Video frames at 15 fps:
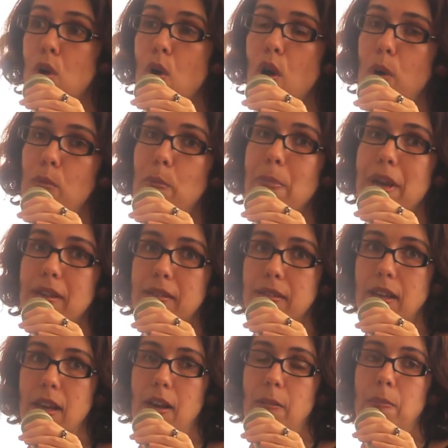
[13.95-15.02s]
como
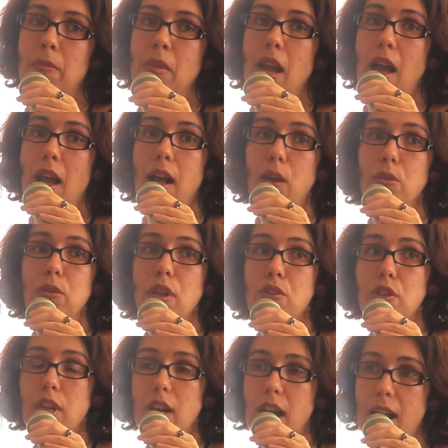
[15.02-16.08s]
pensar a luta
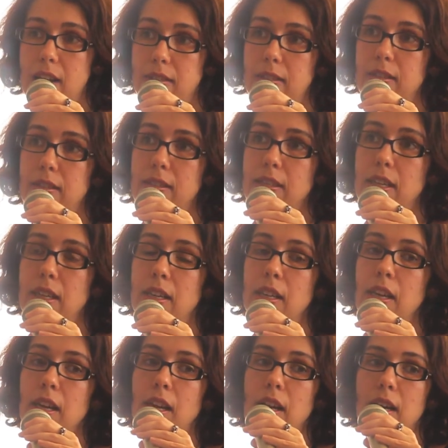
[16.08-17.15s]
de classes né,
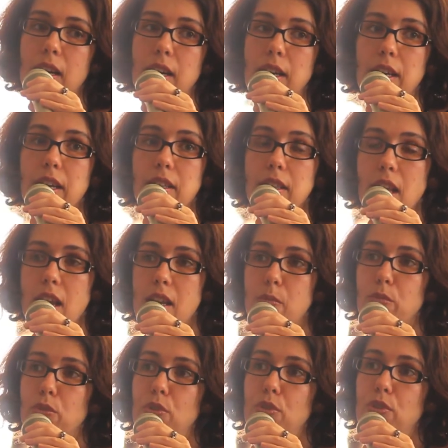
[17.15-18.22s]
eh, em
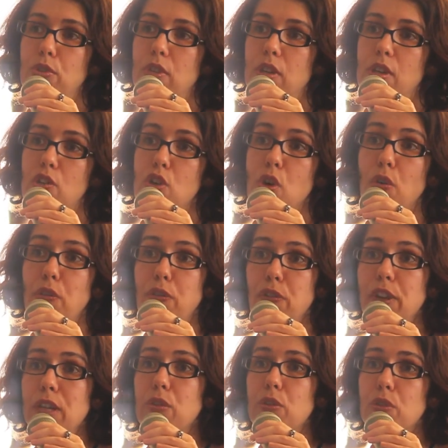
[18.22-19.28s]
termos eh, de
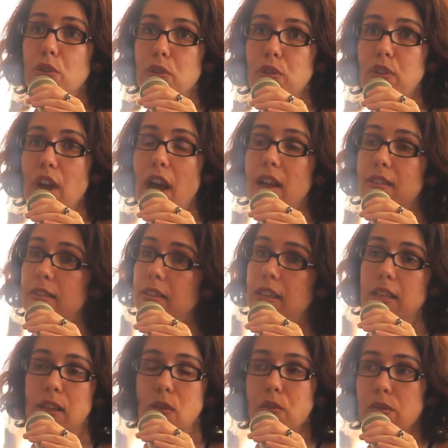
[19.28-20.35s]
conflitos sociais
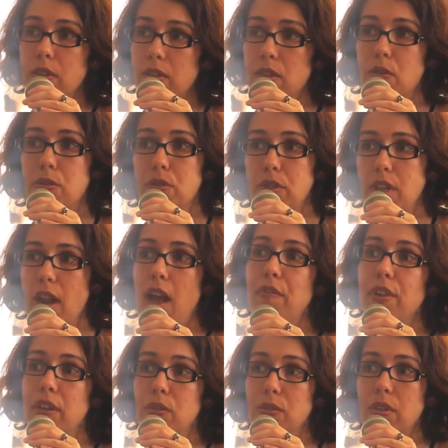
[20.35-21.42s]
que não se
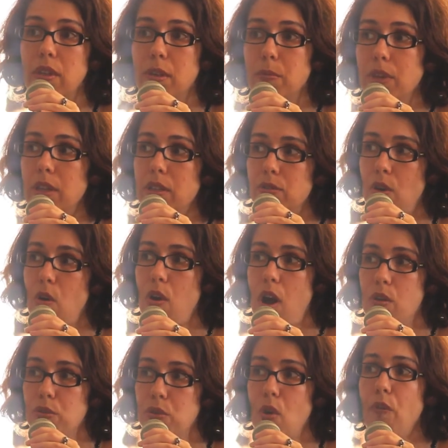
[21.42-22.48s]
circunscrevem, não se limitam
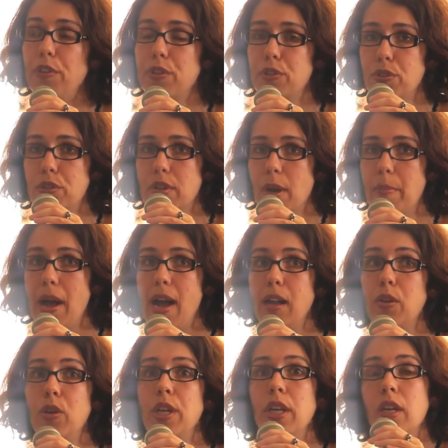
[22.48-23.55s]
aos conflitos do trabalho,